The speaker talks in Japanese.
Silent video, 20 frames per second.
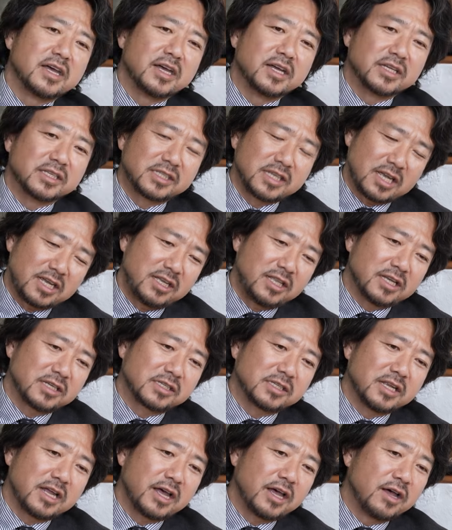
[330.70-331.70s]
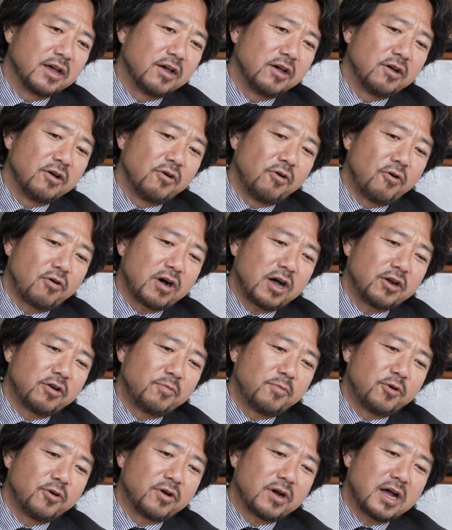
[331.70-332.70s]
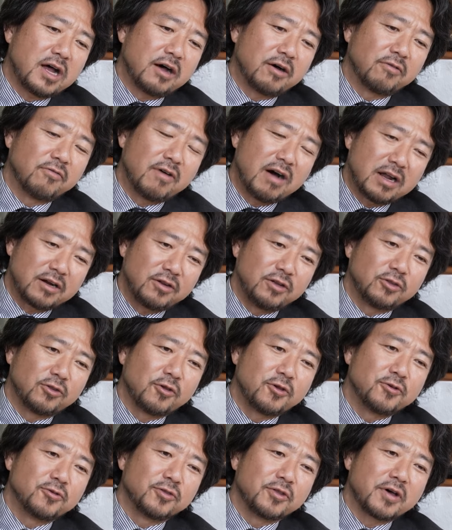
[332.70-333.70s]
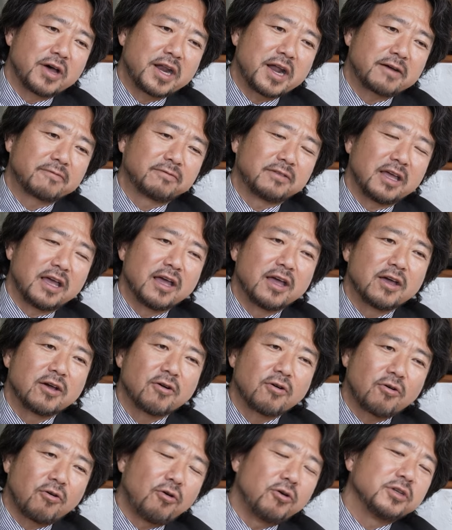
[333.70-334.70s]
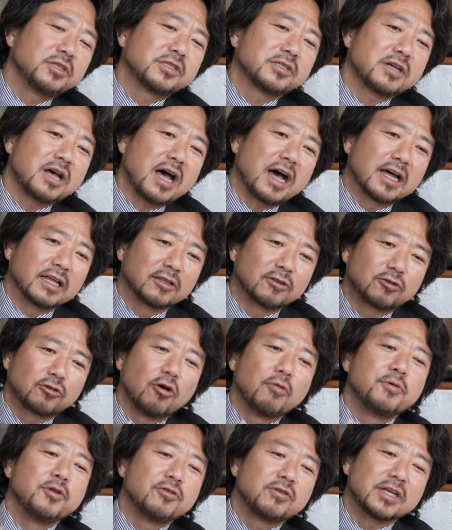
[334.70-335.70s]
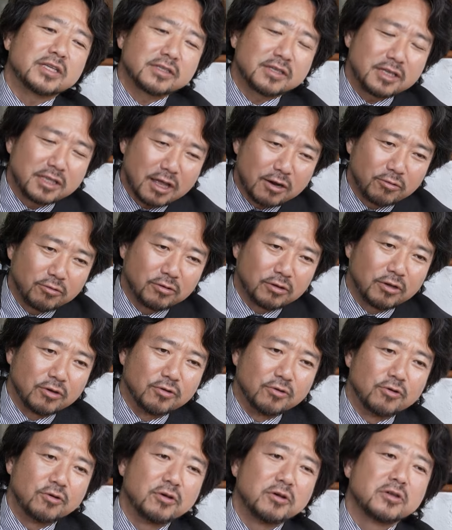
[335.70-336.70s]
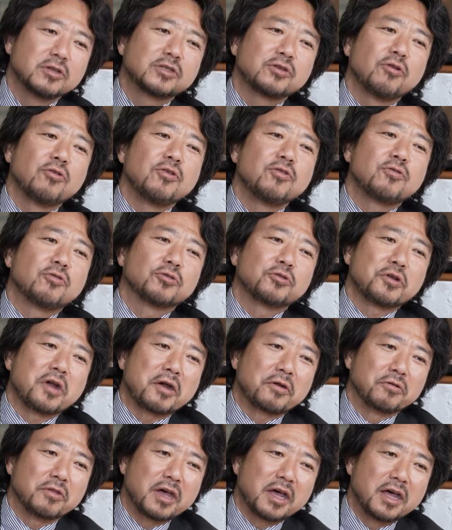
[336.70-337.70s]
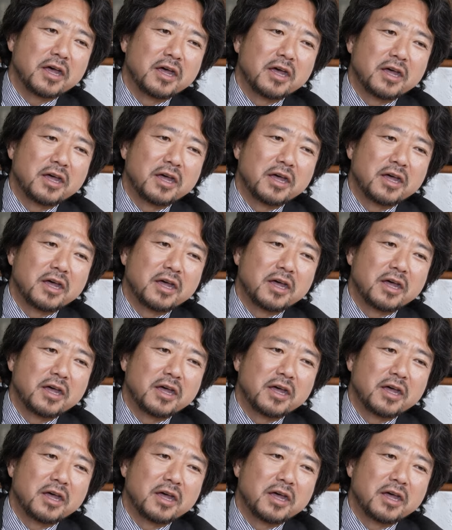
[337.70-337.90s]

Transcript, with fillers: えー、ぜひですね他のものが悪いというんではなくて、こいつが飛び抜けすぎてるっていう、そういうことなので、